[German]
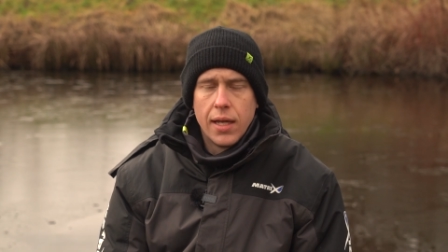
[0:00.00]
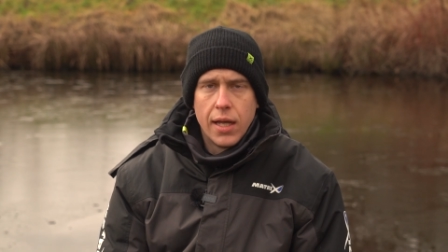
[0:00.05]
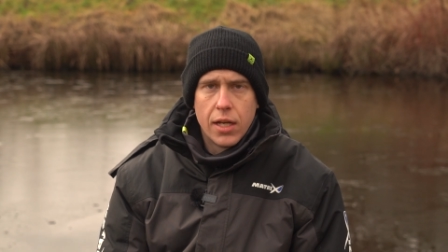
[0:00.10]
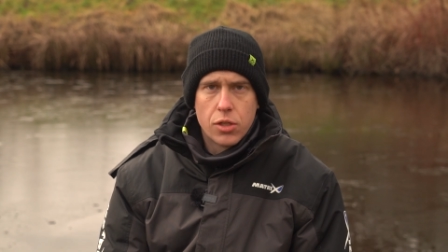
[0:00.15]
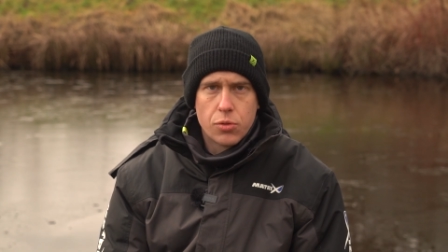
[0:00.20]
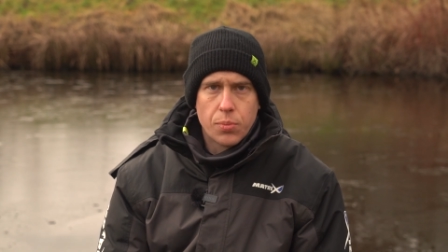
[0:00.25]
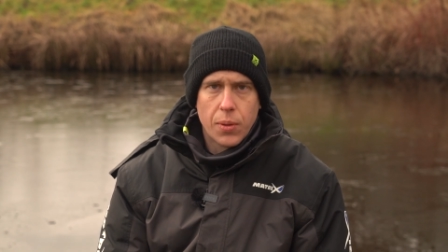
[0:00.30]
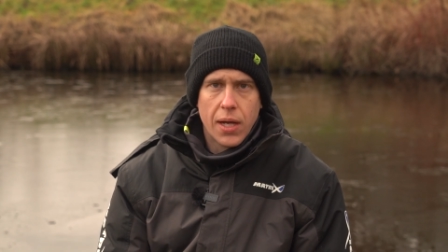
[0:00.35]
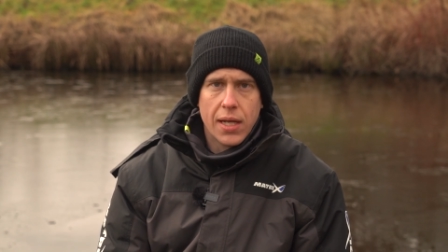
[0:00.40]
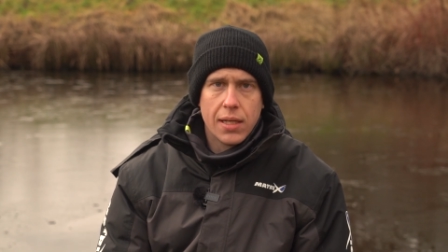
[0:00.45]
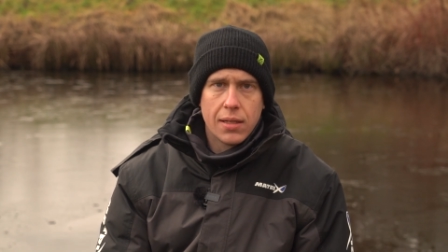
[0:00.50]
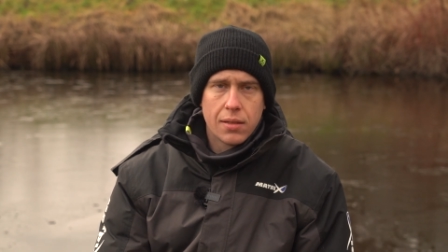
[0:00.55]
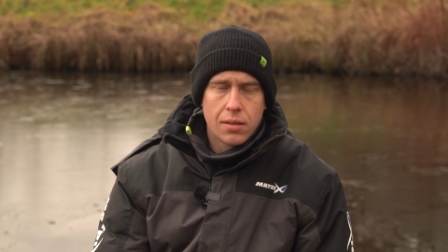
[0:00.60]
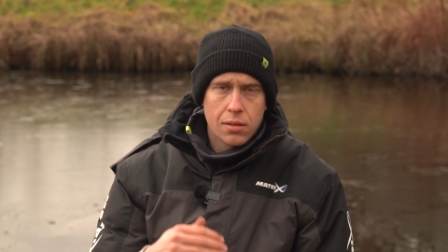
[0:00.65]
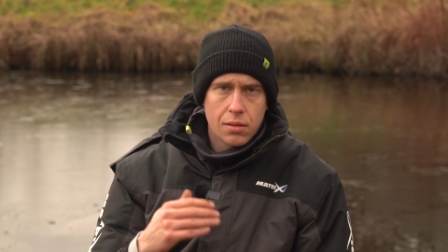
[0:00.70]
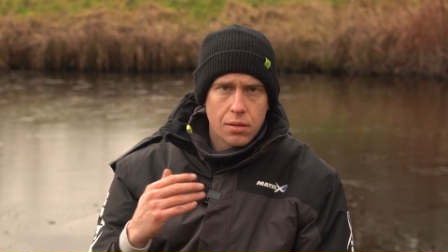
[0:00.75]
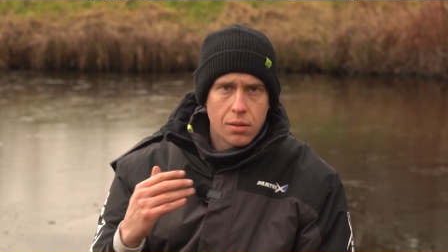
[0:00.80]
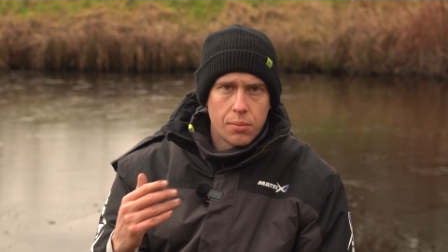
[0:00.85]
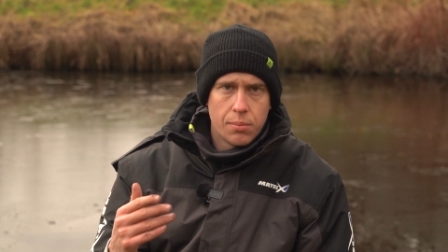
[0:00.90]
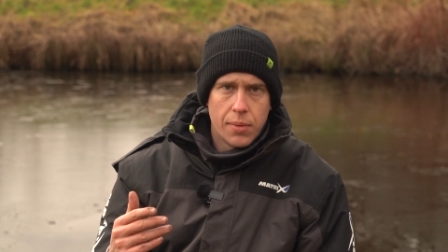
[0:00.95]

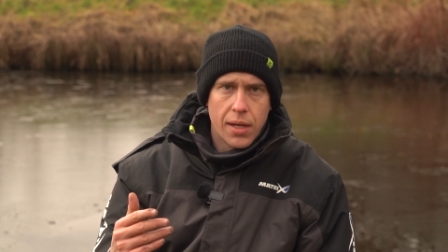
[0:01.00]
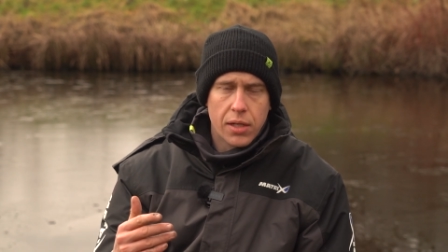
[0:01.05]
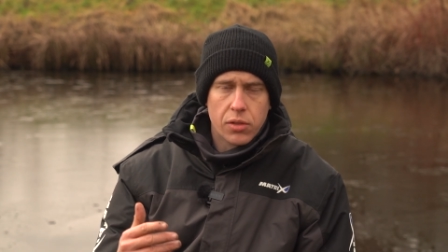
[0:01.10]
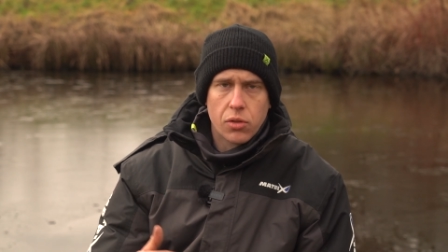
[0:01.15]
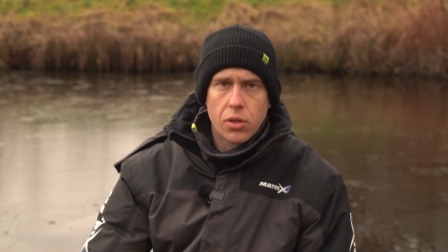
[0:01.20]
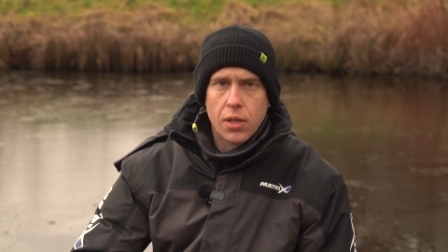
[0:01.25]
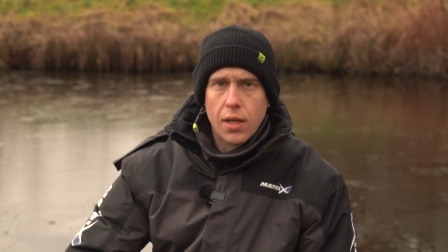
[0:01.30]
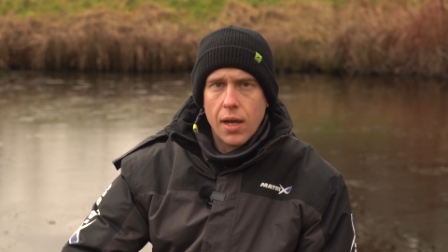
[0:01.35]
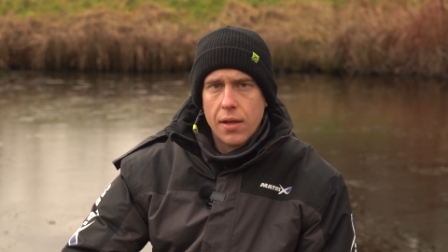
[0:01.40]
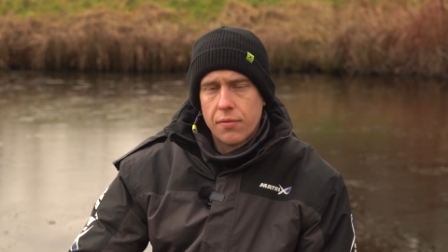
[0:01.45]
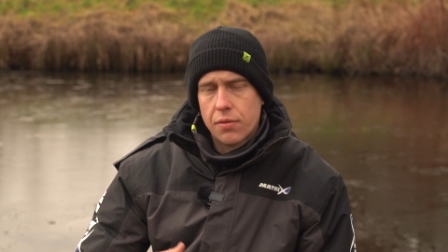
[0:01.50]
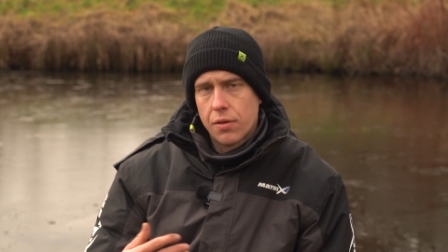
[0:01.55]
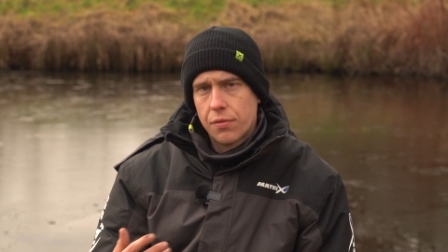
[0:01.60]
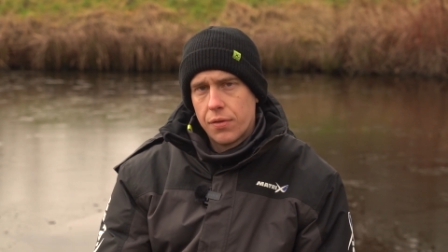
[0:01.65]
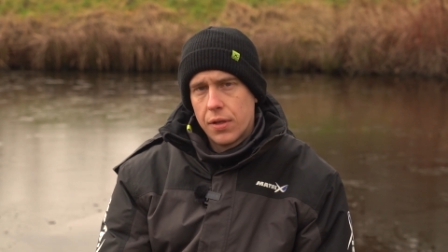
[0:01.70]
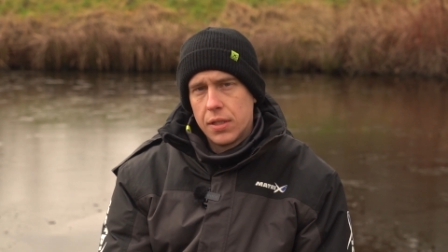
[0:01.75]
Entsprechend merkt euch einfach,